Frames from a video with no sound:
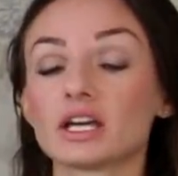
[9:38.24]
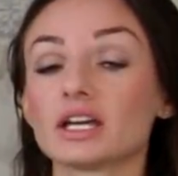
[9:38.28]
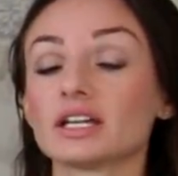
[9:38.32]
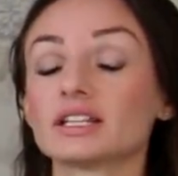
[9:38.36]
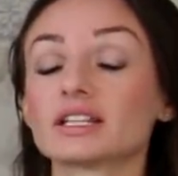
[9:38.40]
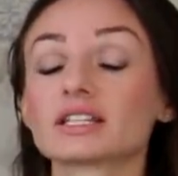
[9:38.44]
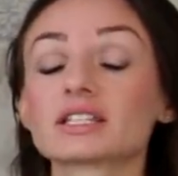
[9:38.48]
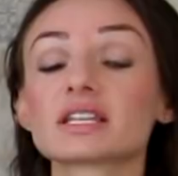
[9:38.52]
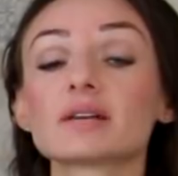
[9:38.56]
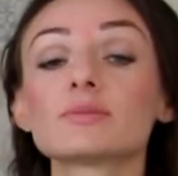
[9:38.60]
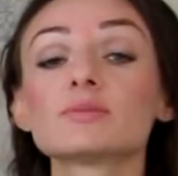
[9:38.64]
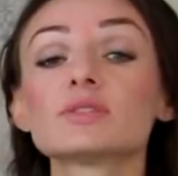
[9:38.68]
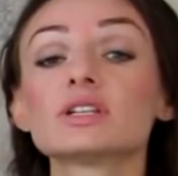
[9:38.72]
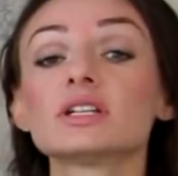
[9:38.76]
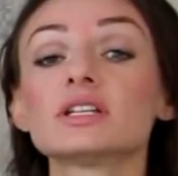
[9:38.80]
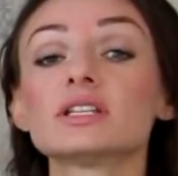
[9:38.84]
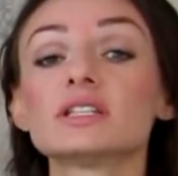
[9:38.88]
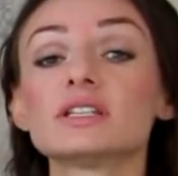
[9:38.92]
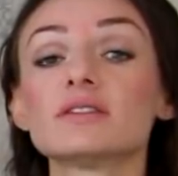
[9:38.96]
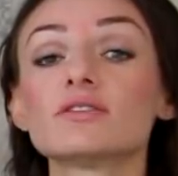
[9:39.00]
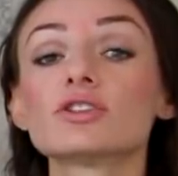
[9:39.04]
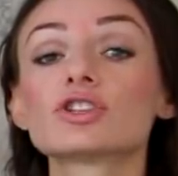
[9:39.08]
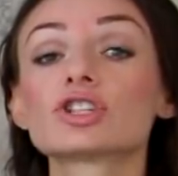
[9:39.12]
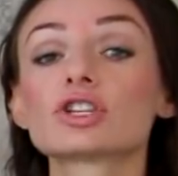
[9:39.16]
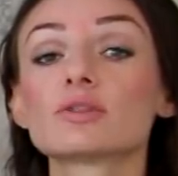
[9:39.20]
и на самом деле
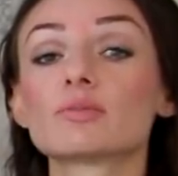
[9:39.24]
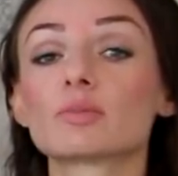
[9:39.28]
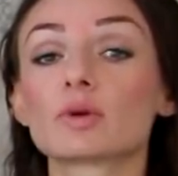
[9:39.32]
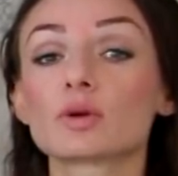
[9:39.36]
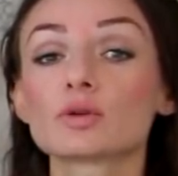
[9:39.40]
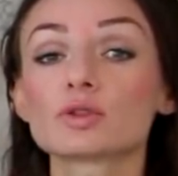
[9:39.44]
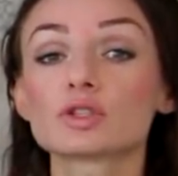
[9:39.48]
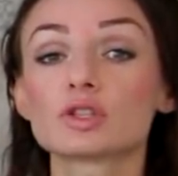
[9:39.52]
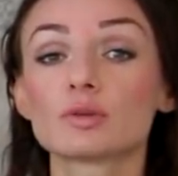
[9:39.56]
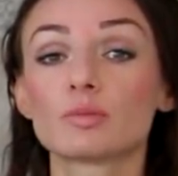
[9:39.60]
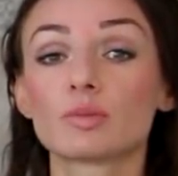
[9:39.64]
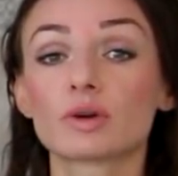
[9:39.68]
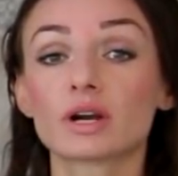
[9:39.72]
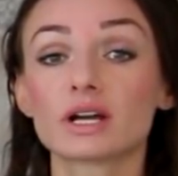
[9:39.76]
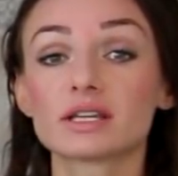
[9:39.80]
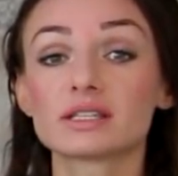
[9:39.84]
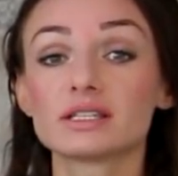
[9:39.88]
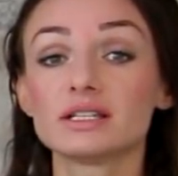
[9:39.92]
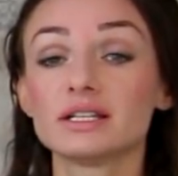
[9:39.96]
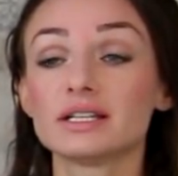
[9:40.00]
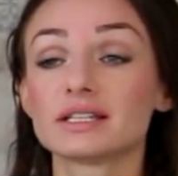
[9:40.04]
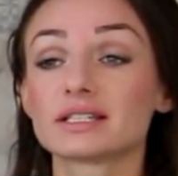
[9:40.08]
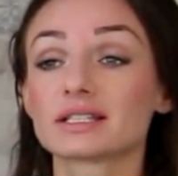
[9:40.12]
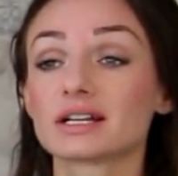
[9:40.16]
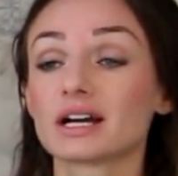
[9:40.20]
девочки просто
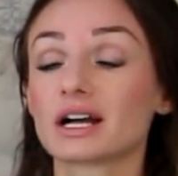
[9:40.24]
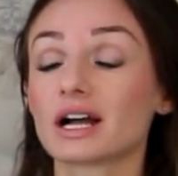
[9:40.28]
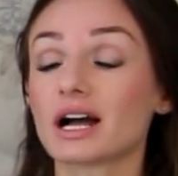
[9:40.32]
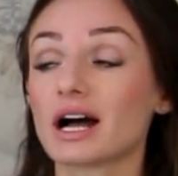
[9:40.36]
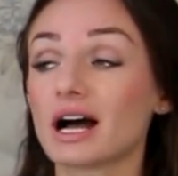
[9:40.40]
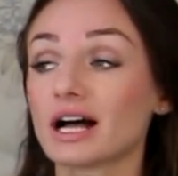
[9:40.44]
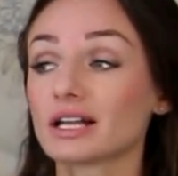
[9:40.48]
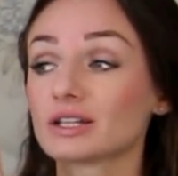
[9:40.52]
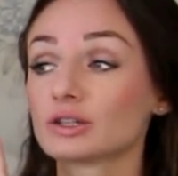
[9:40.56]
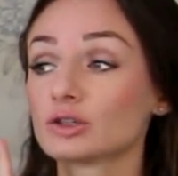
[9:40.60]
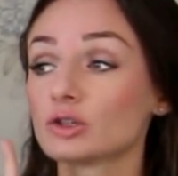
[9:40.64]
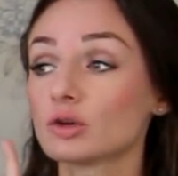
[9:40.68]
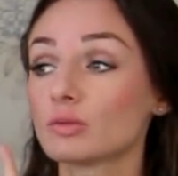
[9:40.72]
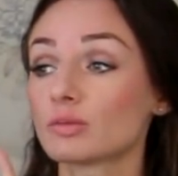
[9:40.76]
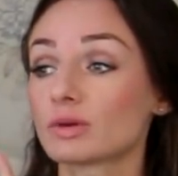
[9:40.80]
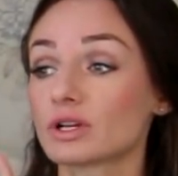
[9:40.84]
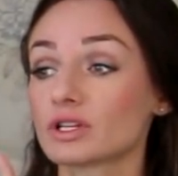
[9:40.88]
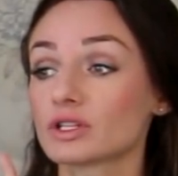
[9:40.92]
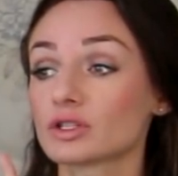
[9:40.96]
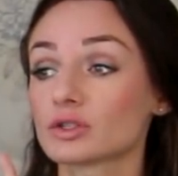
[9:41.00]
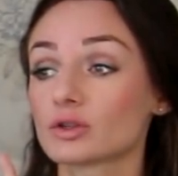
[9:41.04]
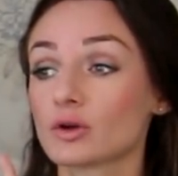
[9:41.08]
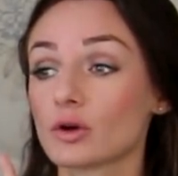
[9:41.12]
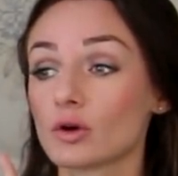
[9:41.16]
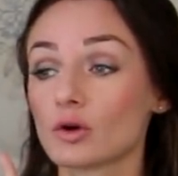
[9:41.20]
поразились, как одно
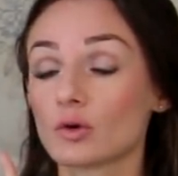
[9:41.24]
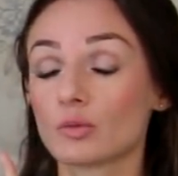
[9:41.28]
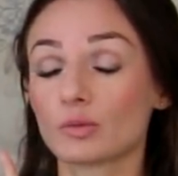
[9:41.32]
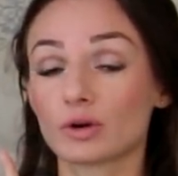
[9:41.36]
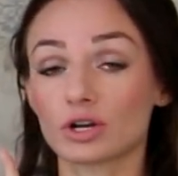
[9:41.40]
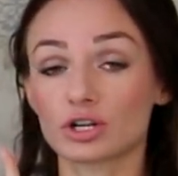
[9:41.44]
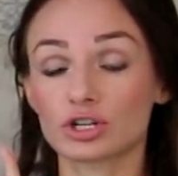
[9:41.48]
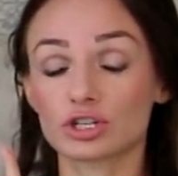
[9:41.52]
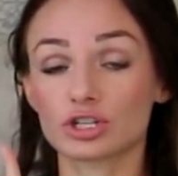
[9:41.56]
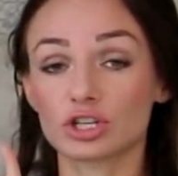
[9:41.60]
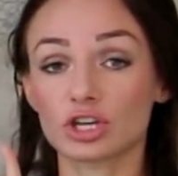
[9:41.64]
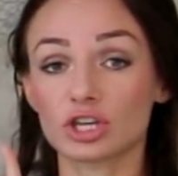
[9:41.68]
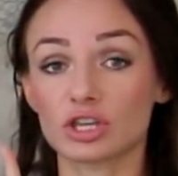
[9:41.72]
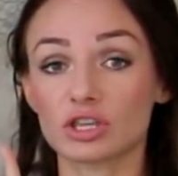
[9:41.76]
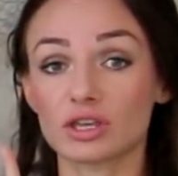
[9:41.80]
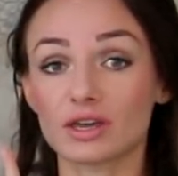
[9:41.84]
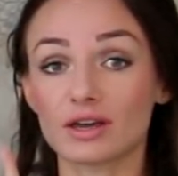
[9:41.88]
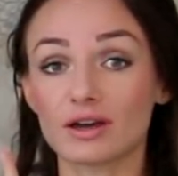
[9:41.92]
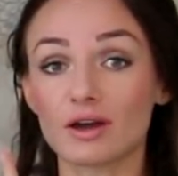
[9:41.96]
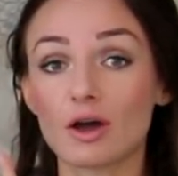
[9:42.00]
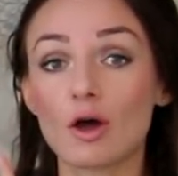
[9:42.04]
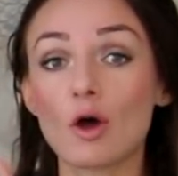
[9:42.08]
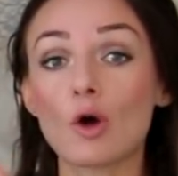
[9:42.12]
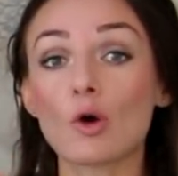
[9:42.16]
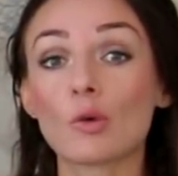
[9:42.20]
простое
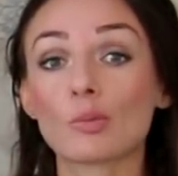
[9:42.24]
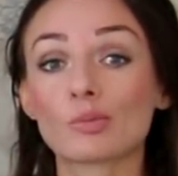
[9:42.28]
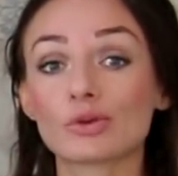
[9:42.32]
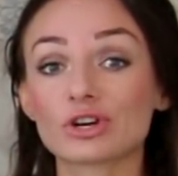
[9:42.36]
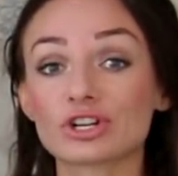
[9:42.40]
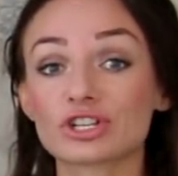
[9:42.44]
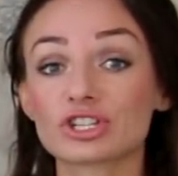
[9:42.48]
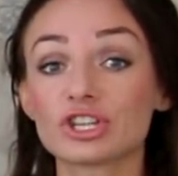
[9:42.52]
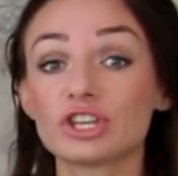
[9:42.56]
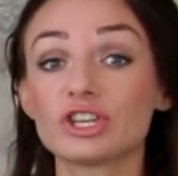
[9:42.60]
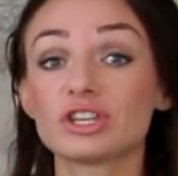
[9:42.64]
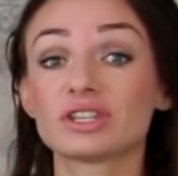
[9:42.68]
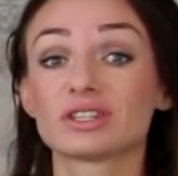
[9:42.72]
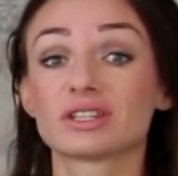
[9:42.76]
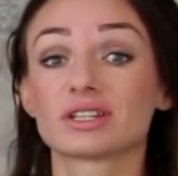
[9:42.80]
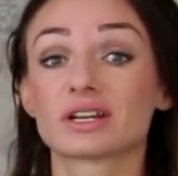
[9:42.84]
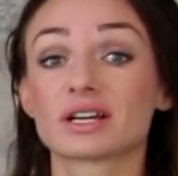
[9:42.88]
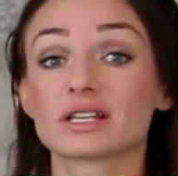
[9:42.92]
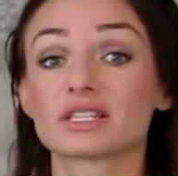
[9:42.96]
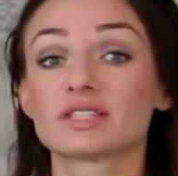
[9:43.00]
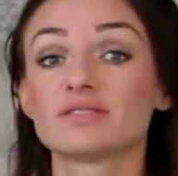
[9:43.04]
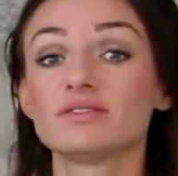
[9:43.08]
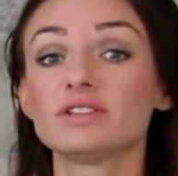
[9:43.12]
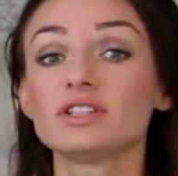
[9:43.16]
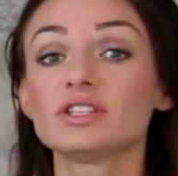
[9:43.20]
упражнение, упражнение на
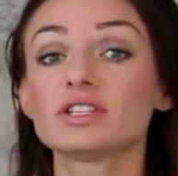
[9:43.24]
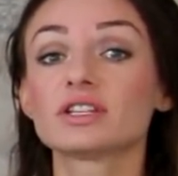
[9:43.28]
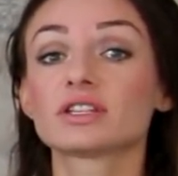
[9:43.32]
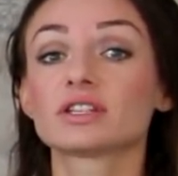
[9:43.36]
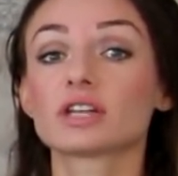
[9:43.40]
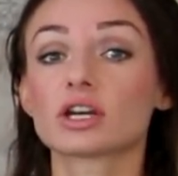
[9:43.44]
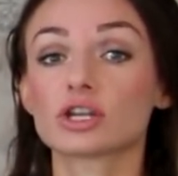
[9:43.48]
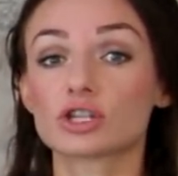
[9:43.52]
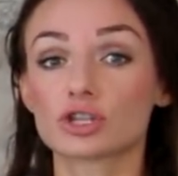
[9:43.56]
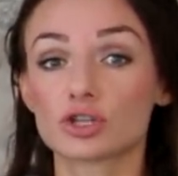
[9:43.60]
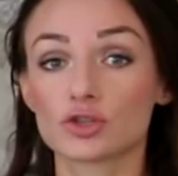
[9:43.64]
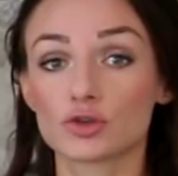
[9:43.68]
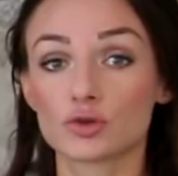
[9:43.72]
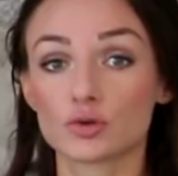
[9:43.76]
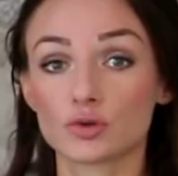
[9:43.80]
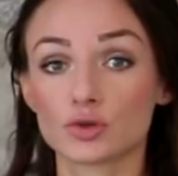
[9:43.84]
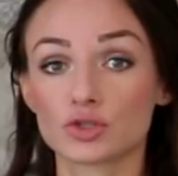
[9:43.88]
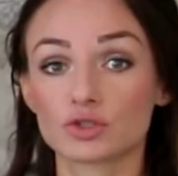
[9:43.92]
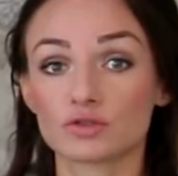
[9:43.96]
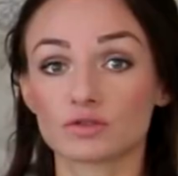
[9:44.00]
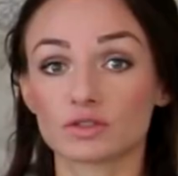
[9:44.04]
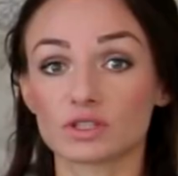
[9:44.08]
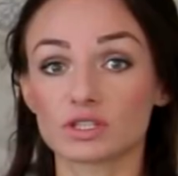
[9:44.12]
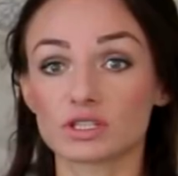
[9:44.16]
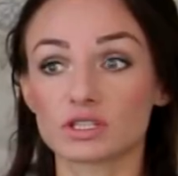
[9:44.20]
развитие нашей
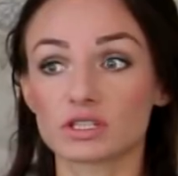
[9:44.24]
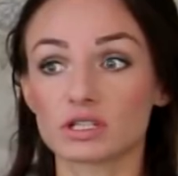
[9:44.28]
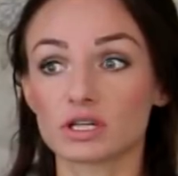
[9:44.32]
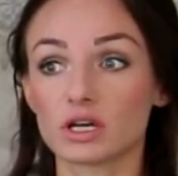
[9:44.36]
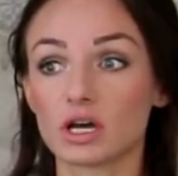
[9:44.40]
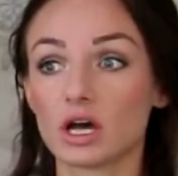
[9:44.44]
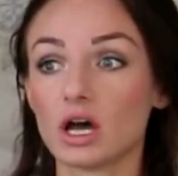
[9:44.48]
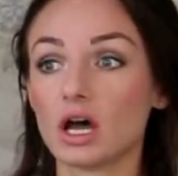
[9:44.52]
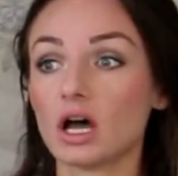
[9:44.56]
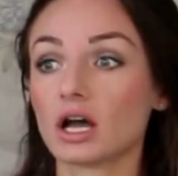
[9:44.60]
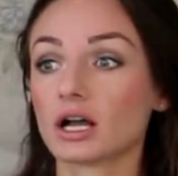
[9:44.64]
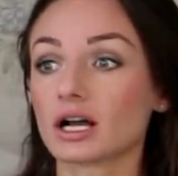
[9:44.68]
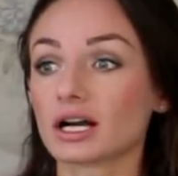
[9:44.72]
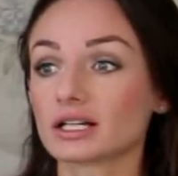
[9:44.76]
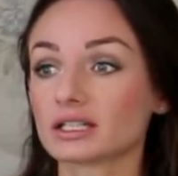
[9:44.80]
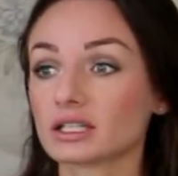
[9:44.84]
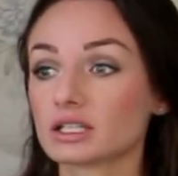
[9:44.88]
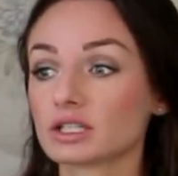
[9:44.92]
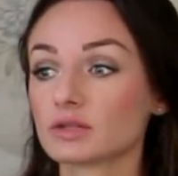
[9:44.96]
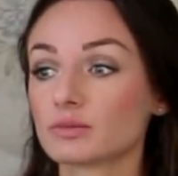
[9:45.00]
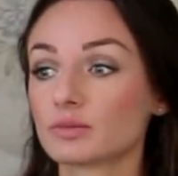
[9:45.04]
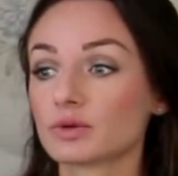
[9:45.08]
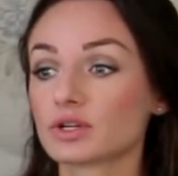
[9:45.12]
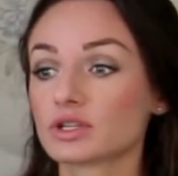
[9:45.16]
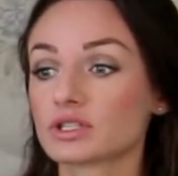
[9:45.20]
чувственности. Когда
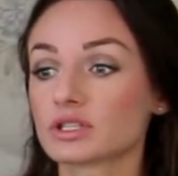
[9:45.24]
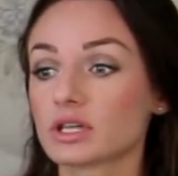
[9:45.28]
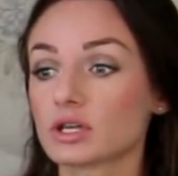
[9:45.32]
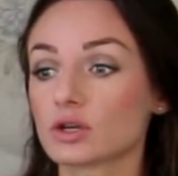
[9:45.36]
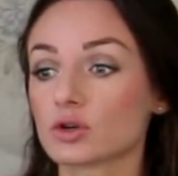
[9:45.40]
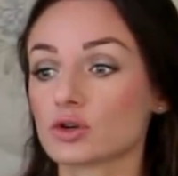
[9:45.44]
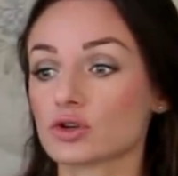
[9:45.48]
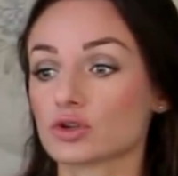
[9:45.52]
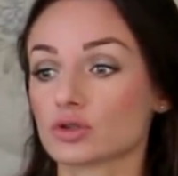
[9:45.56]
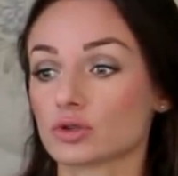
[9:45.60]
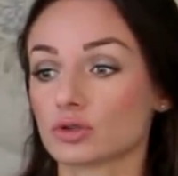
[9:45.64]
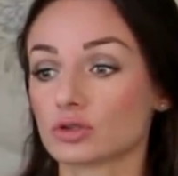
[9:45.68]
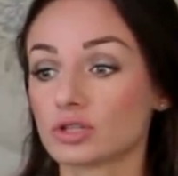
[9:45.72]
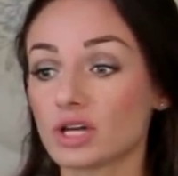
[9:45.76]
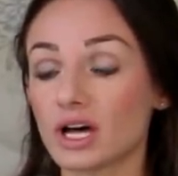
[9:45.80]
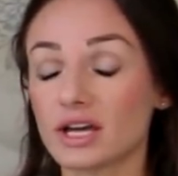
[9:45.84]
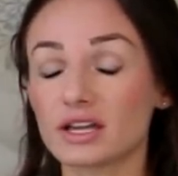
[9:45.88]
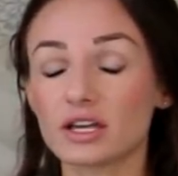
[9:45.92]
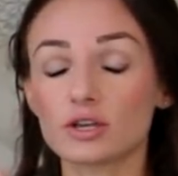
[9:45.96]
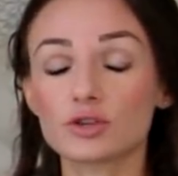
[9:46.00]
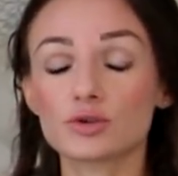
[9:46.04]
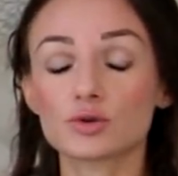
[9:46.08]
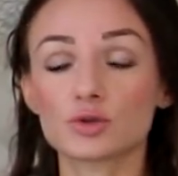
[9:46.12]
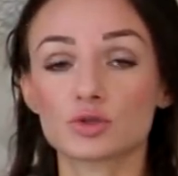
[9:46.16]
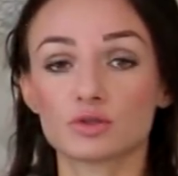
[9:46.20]
ты признаешь, что да,
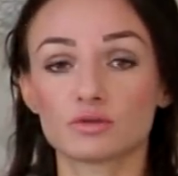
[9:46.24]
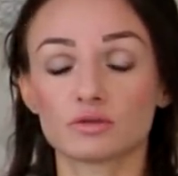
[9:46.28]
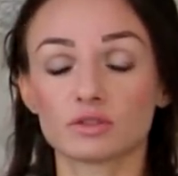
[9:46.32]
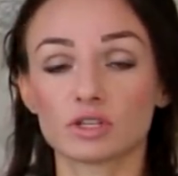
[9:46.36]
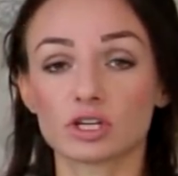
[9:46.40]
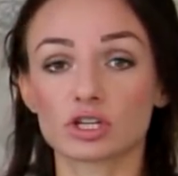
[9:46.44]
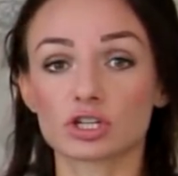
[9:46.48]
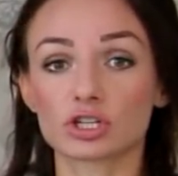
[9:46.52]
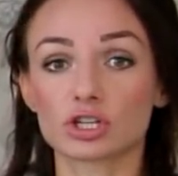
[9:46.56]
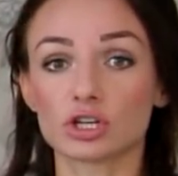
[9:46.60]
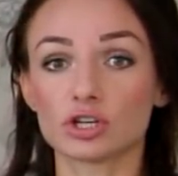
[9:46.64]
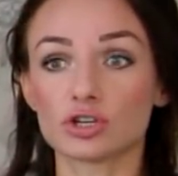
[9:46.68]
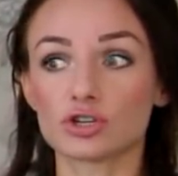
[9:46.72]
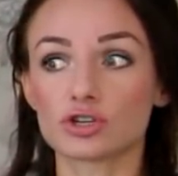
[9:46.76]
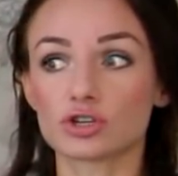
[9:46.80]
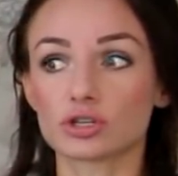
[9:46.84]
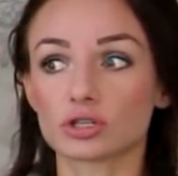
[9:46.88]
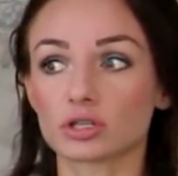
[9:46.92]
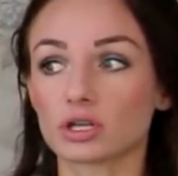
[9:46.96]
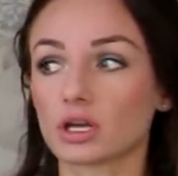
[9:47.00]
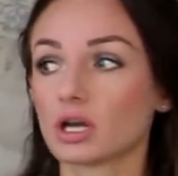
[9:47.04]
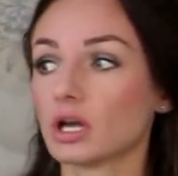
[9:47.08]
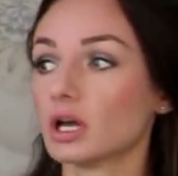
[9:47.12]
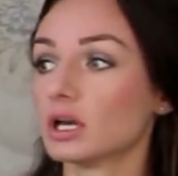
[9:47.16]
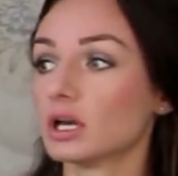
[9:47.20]
я чувственная женщина,